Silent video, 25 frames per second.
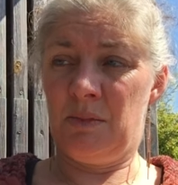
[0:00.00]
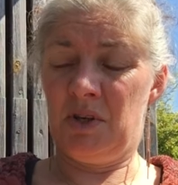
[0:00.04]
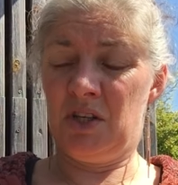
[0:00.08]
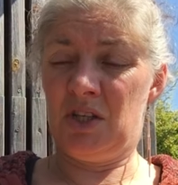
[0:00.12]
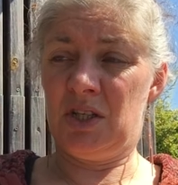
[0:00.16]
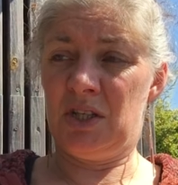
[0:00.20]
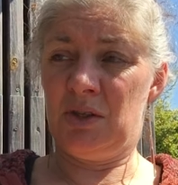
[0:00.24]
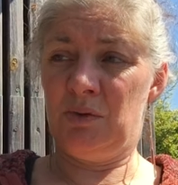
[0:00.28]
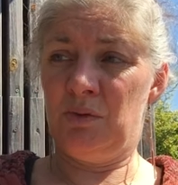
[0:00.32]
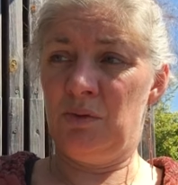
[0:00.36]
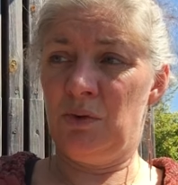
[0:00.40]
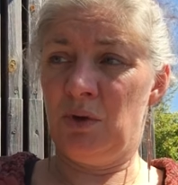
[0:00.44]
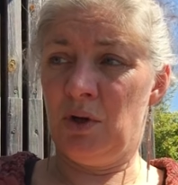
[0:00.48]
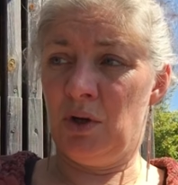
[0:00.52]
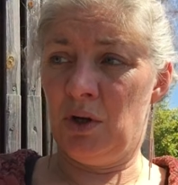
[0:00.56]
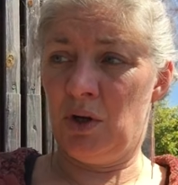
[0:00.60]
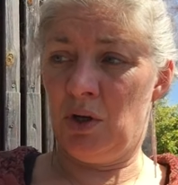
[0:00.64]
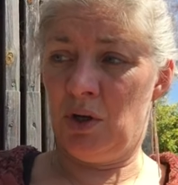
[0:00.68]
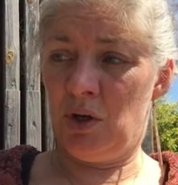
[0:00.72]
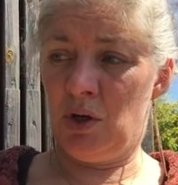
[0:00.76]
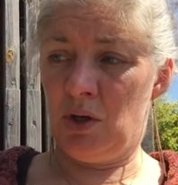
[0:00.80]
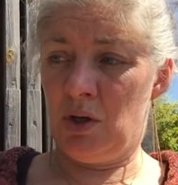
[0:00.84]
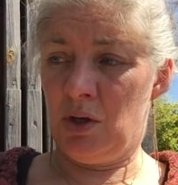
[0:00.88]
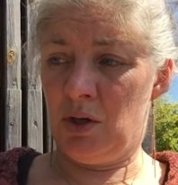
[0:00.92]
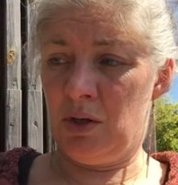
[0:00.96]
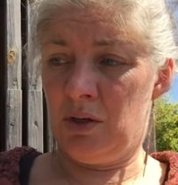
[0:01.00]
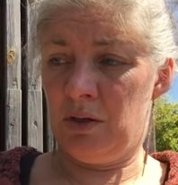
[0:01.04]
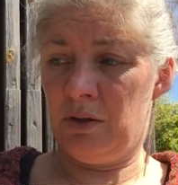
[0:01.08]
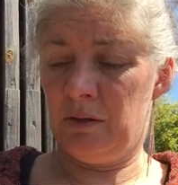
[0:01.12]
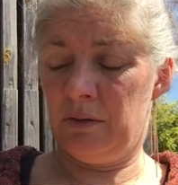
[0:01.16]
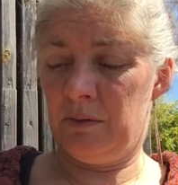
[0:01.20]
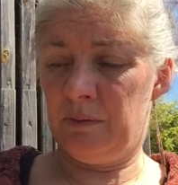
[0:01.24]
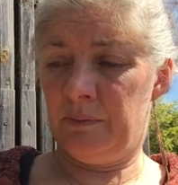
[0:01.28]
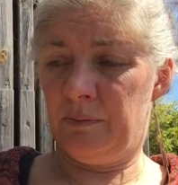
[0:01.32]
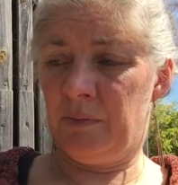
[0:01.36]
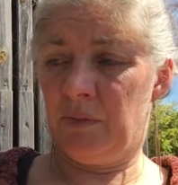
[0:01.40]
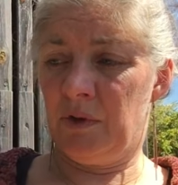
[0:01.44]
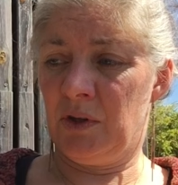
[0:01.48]
j'ai eu
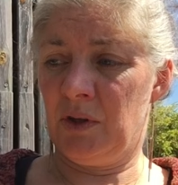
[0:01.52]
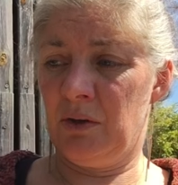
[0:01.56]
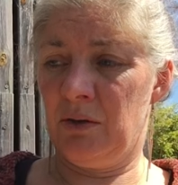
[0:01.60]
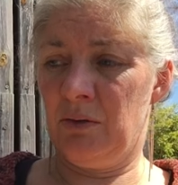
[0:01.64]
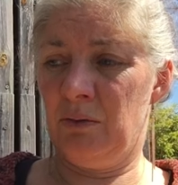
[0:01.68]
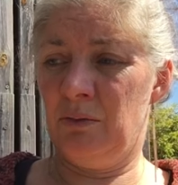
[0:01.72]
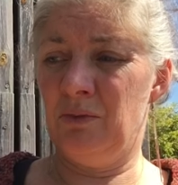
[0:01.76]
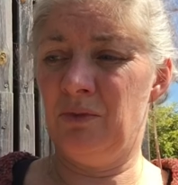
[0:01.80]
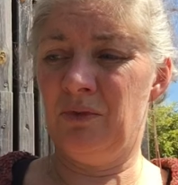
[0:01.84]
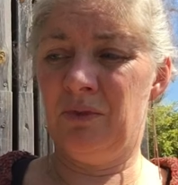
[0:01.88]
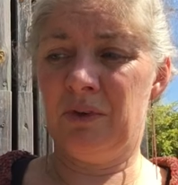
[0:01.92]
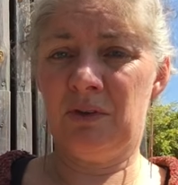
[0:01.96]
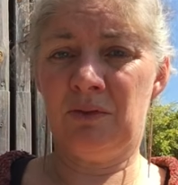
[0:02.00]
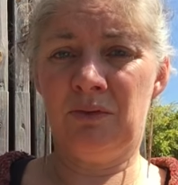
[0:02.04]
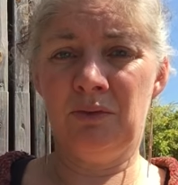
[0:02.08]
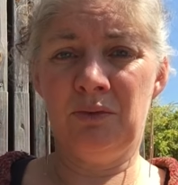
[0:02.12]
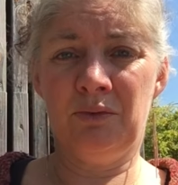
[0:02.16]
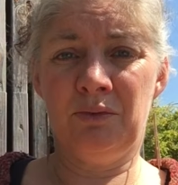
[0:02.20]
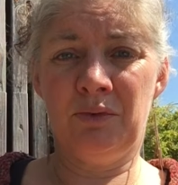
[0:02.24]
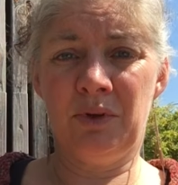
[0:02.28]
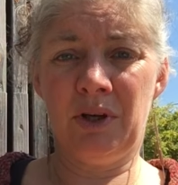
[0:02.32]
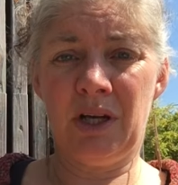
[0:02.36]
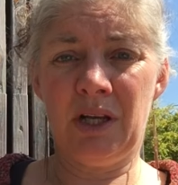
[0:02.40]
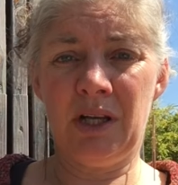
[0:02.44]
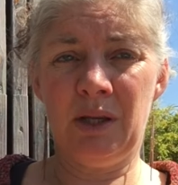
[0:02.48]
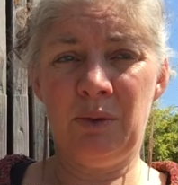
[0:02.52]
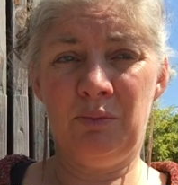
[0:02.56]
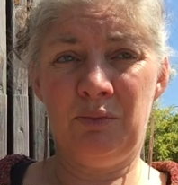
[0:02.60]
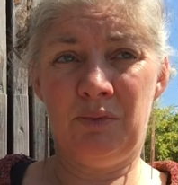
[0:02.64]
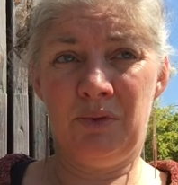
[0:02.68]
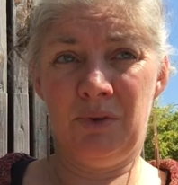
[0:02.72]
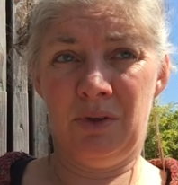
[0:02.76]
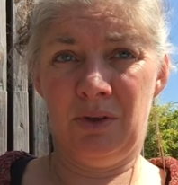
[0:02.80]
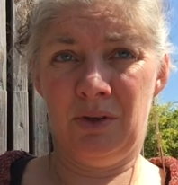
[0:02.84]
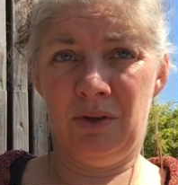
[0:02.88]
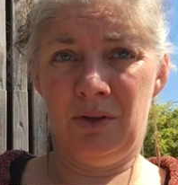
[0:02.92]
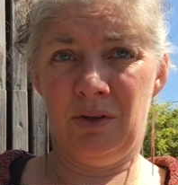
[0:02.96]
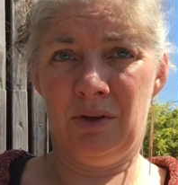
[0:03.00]
une mauvaise nouvelle et
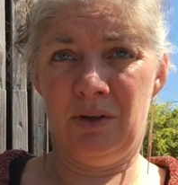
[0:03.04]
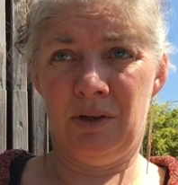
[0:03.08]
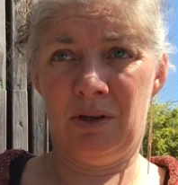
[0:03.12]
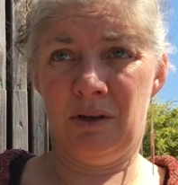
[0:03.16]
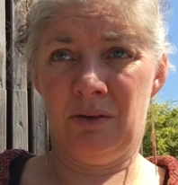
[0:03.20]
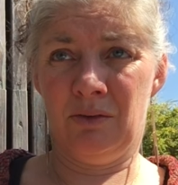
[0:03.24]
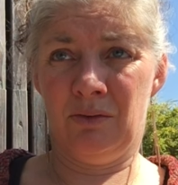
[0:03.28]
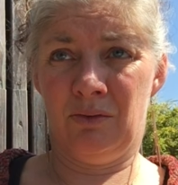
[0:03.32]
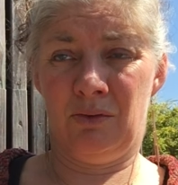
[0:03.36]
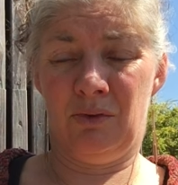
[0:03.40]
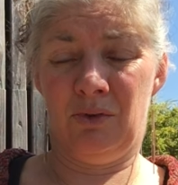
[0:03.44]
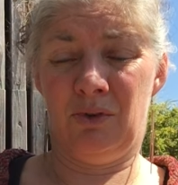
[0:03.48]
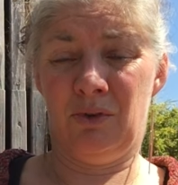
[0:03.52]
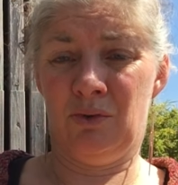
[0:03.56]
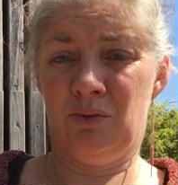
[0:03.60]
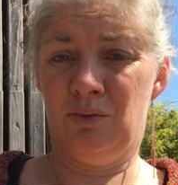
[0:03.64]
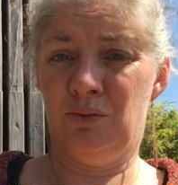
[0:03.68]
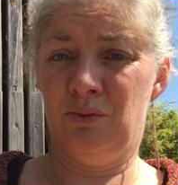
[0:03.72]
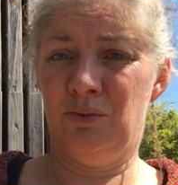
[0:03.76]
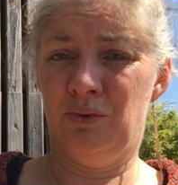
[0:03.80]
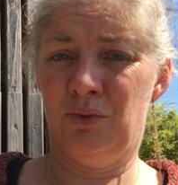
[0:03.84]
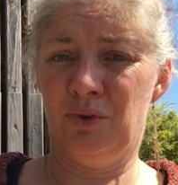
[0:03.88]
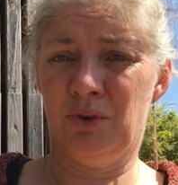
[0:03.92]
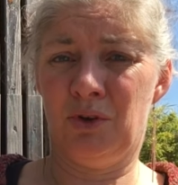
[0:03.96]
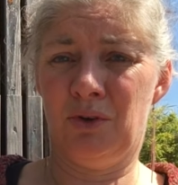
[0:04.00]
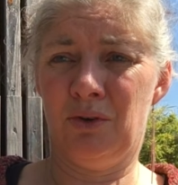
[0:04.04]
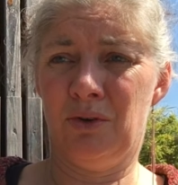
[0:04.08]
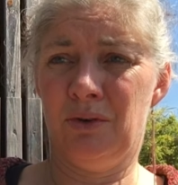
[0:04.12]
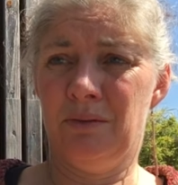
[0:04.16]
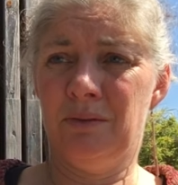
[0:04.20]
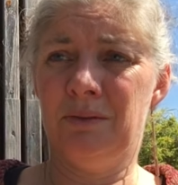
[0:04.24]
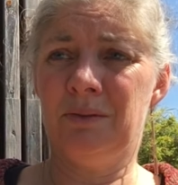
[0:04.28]
puis ensuite un coup dur